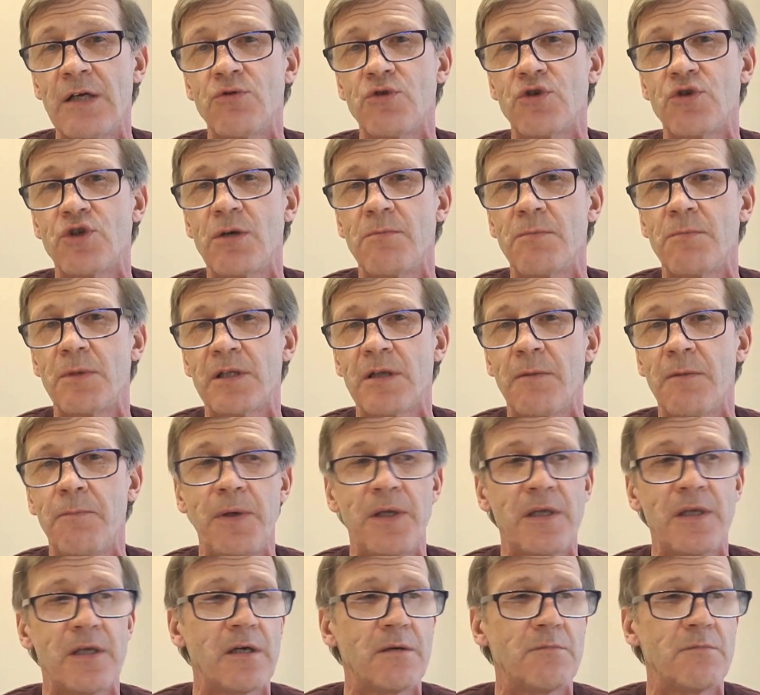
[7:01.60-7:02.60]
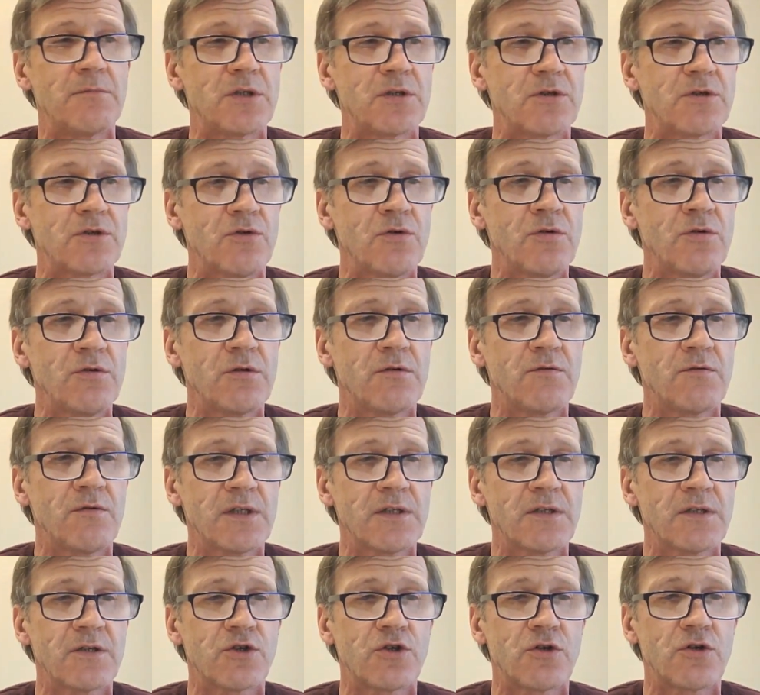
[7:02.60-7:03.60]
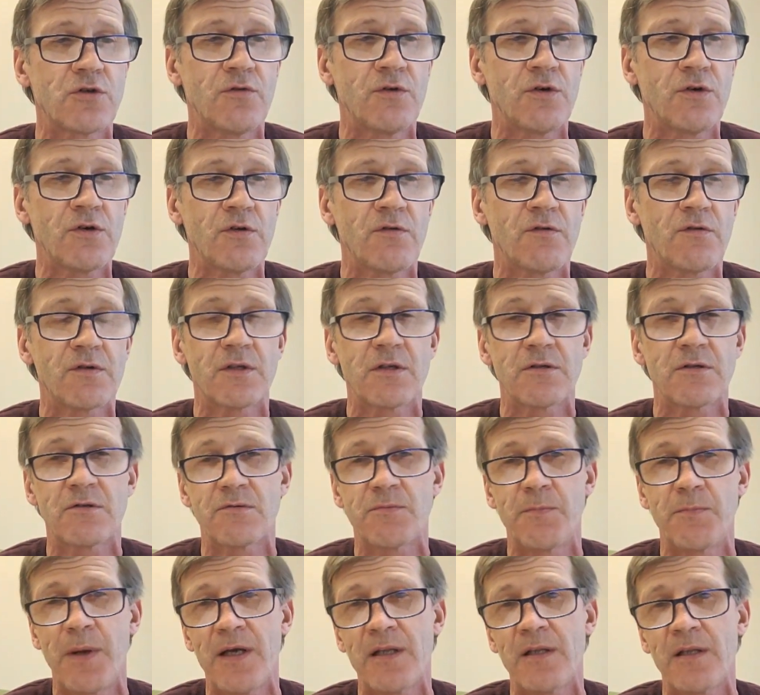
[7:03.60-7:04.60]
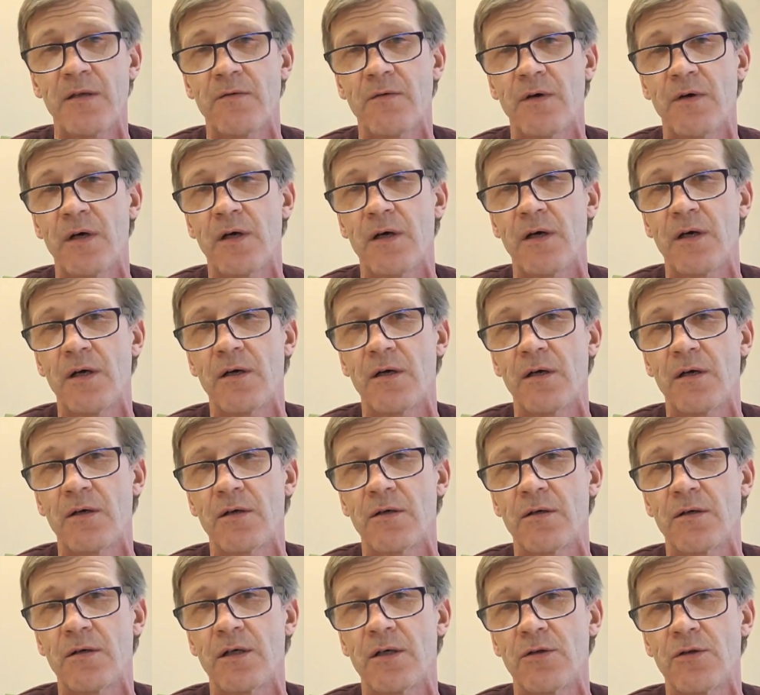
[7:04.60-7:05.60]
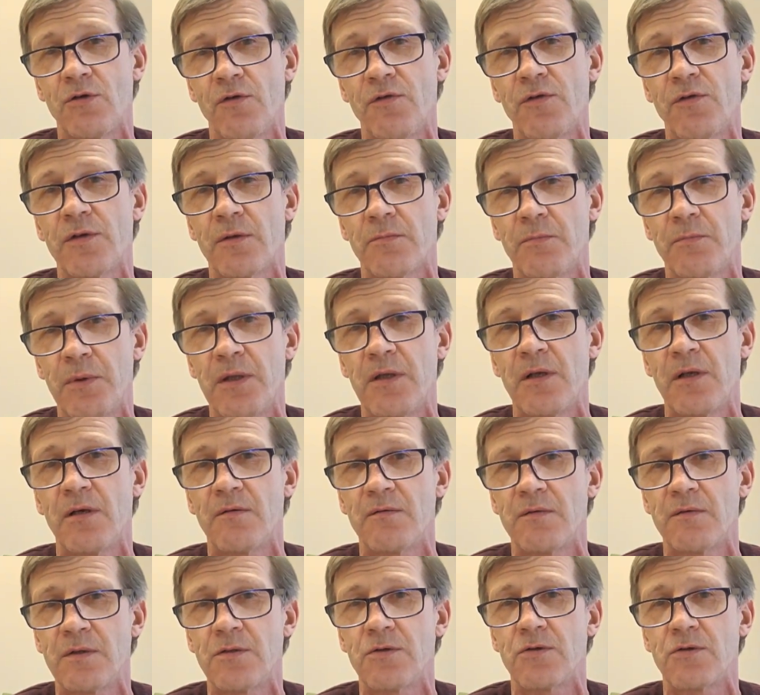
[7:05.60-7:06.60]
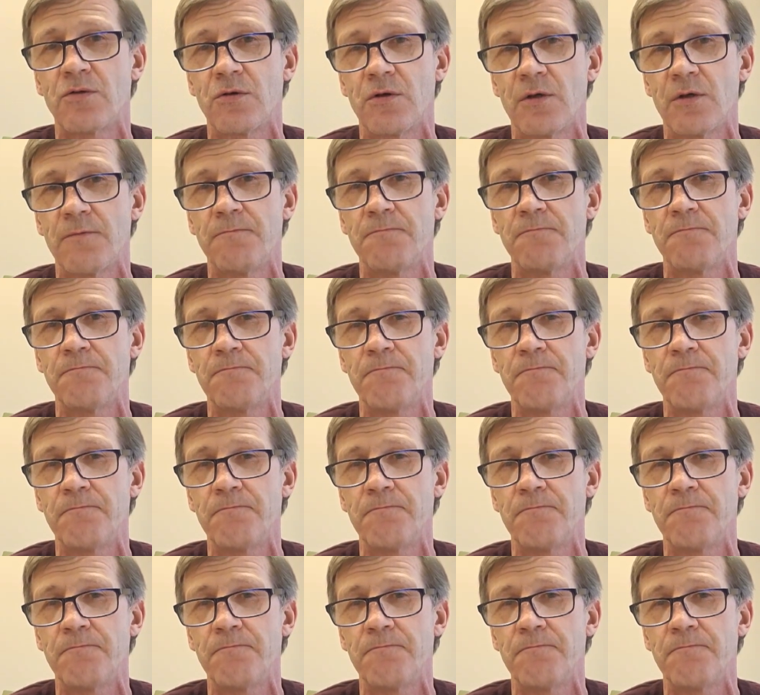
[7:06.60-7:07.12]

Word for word: в следующем отопительном сезоне 24-25 годов отопительного сезона.